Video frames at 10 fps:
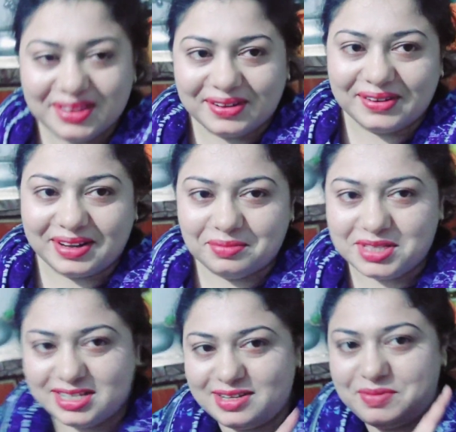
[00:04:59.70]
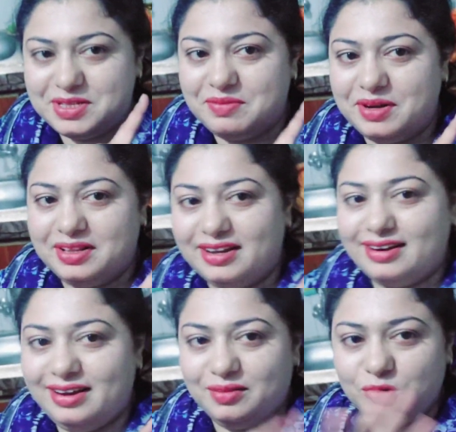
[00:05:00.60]
तो ये अभी चीज़ें पीछे मेरे देख
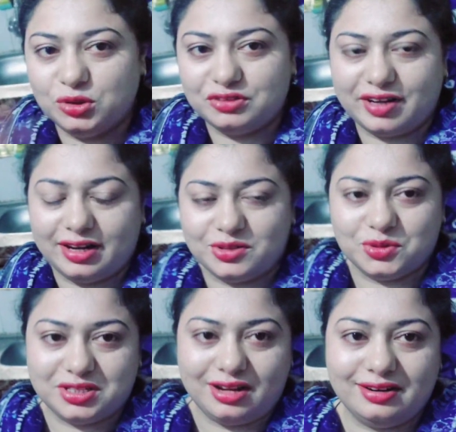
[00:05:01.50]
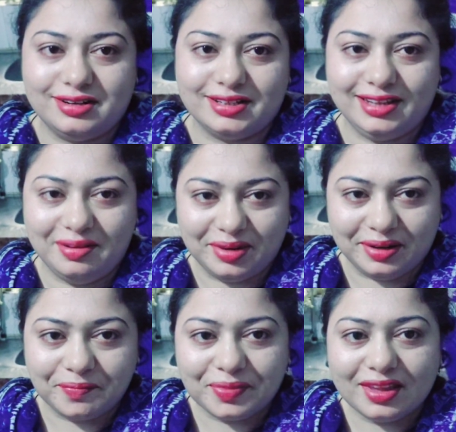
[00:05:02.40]
रहे हैं आप गोश्त वगैरह तो सारा रख दिया मैंने